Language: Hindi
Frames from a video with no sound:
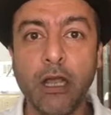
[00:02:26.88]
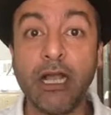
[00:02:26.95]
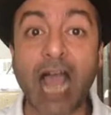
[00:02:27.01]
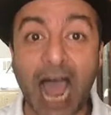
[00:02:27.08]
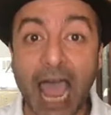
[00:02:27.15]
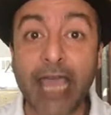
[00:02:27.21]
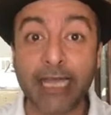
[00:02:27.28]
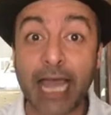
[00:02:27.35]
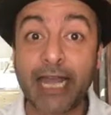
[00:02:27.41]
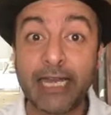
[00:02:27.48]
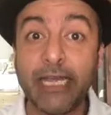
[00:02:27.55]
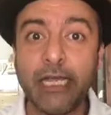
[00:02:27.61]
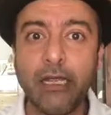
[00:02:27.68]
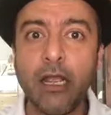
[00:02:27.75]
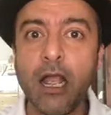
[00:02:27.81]
गाय यानी
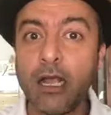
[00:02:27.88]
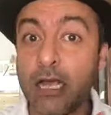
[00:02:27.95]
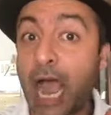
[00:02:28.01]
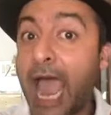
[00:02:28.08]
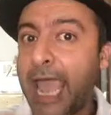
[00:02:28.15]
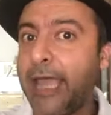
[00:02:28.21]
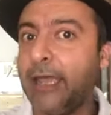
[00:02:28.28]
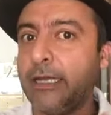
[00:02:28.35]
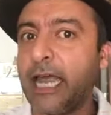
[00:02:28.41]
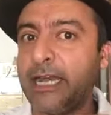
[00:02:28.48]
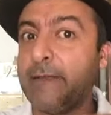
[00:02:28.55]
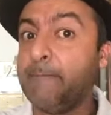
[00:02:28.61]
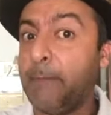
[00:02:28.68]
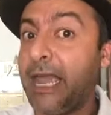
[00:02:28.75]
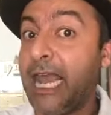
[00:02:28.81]
गाय यानी
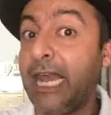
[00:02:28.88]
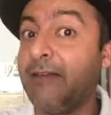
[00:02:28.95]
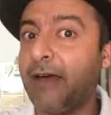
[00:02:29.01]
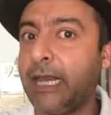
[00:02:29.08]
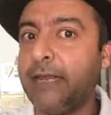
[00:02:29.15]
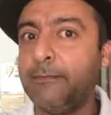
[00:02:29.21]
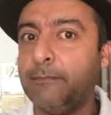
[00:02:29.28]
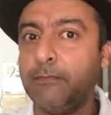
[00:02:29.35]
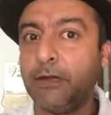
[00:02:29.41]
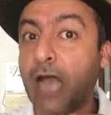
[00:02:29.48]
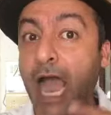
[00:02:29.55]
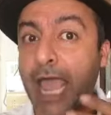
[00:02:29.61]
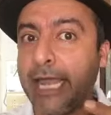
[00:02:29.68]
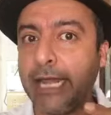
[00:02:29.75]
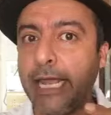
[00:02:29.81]
मेल वाली
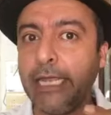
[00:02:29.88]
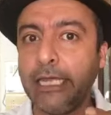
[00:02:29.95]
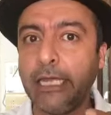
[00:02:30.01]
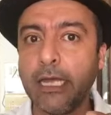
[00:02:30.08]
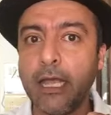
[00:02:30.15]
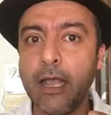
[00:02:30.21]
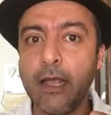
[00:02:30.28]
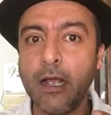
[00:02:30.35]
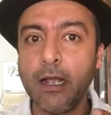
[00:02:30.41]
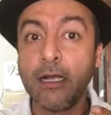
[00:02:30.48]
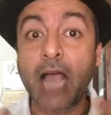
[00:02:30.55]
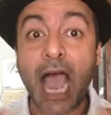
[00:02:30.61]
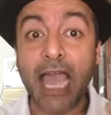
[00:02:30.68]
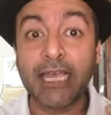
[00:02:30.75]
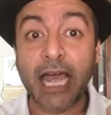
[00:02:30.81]
गाय नहीं
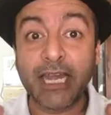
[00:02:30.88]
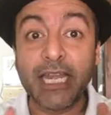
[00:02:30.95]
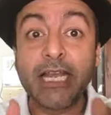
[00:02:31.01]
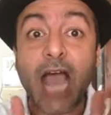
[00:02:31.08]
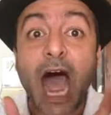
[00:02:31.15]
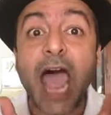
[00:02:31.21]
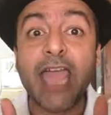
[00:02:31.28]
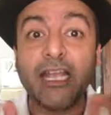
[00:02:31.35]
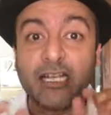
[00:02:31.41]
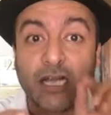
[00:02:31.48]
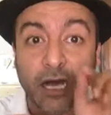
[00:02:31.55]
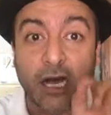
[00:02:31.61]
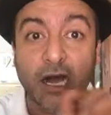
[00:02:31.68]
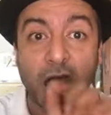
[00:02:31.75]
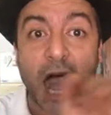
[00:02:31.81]
गाय यानी गाय ग
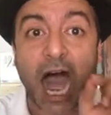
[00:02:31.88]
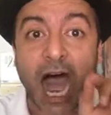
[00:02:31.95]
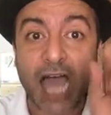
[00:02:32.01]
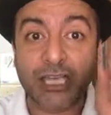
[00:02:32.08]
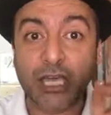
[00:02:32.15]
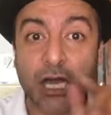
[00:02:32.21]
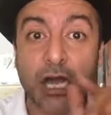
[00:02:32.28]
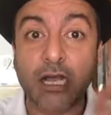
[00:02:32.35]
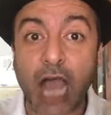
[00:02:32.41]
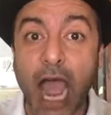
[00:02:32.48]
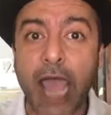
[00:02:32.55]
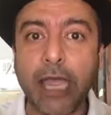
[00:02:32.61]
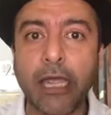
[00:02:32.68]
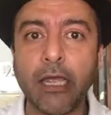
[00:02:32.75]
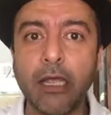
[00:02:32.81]
आ य
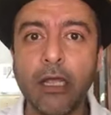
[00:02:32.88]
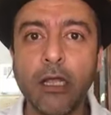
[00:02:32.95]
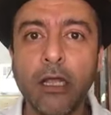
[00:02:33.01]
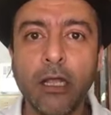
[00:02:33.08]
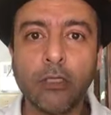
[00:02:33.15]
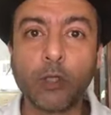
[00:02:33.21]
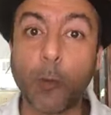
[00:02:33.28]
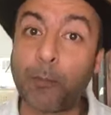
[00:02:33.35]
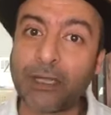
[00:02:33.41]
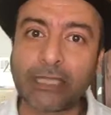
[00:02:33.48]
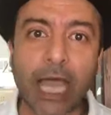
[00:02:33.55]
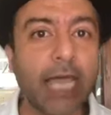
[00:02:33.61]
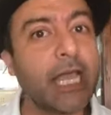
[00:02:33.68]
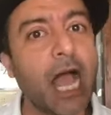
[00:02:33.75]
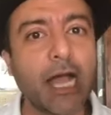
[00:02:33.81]
गाय तो पता
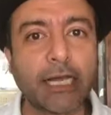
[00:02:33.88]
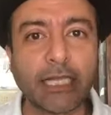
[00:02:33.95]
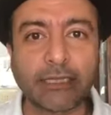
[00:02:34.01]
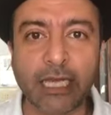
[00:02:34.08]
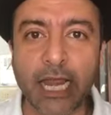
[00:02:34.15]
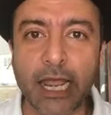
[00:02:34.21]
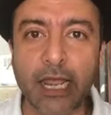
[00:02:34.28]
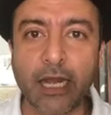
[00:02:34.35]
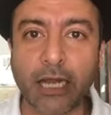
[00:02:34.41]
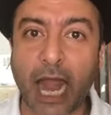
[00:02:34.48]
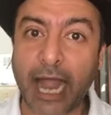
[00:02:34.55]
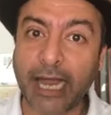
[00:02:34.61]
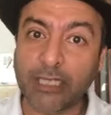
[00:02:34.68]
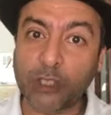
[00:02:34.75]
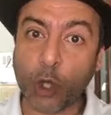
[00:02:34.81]
है यहां कितने
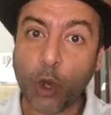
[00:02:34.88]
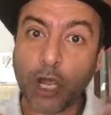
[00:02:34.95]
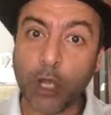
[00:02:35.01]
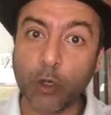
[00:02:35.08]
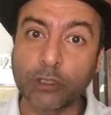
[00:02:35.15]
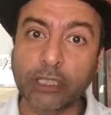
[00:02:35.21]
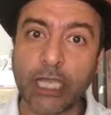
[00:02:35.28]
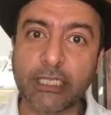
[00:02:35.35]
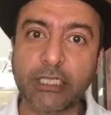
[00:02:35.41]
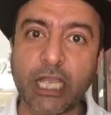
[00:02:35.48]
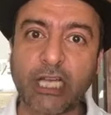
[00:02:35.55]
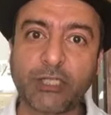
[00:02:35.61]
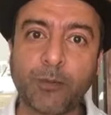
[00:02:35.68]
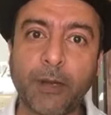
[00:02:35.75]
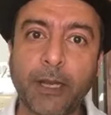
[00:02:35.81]
राइट्स हो गए होते इस
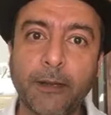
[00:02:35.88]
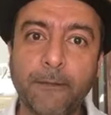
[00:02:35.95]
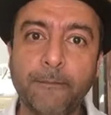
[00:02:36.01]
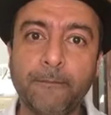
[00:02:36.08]
देश में